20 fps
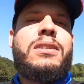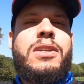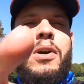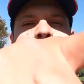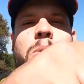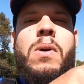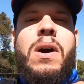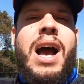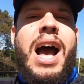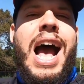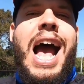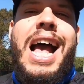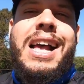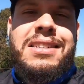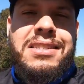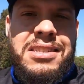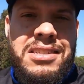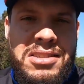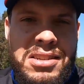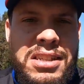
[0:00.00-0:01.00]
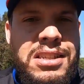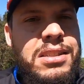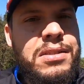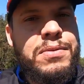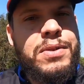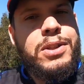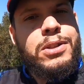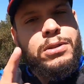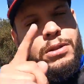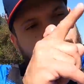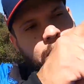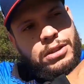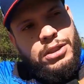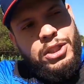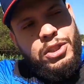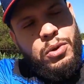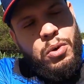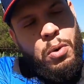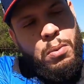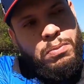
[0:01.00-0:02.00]
então assista esse vídeo
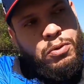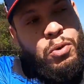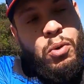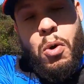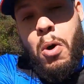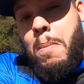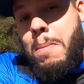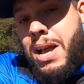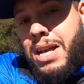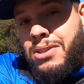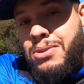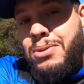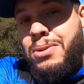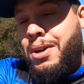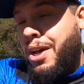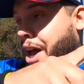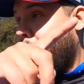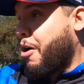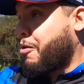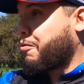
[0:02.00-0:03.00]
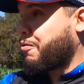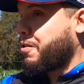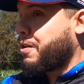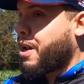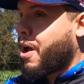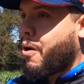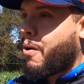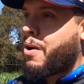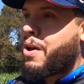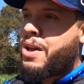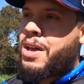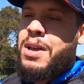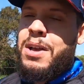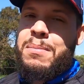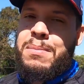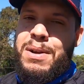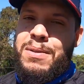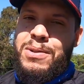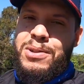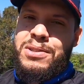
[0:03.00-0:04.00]
de, do começo ao final
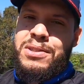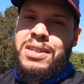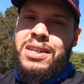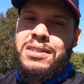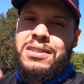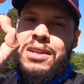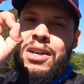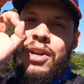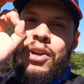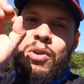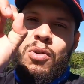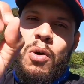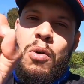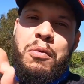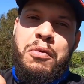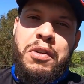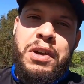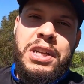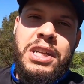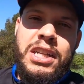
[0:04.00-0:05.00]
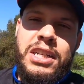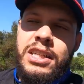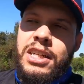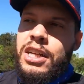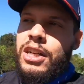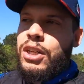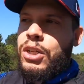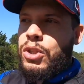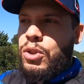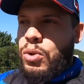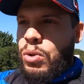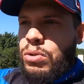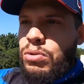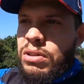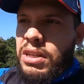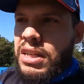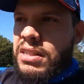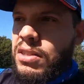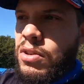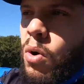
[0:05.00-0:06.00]
para vocês conferirem
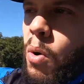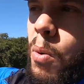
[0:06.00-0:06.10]
tudo que esse